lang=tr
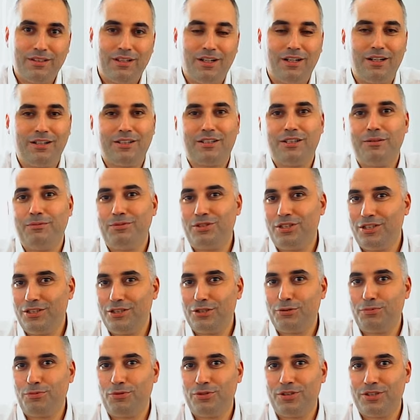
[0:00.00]
harika bir
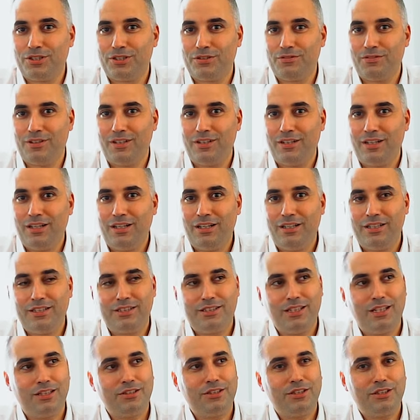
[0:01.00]
çalışma odası var.
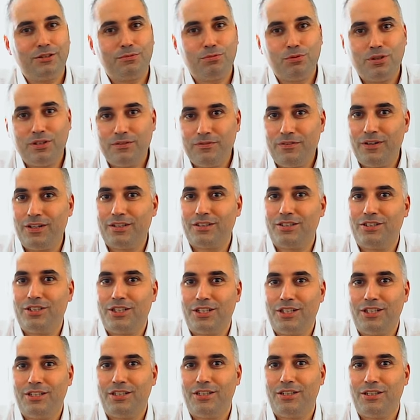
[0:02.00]
İsterseniz burayı farklı
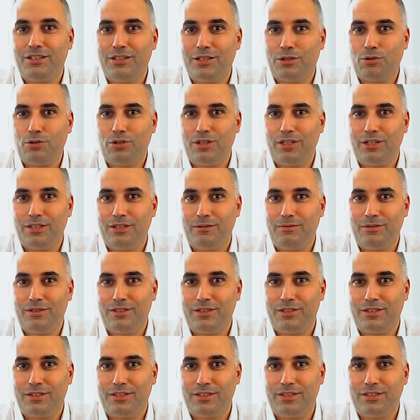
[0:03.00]
şekilde de dekore
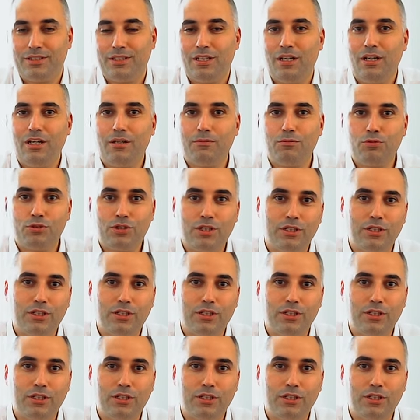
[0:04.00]
edebilirsiniz. Bu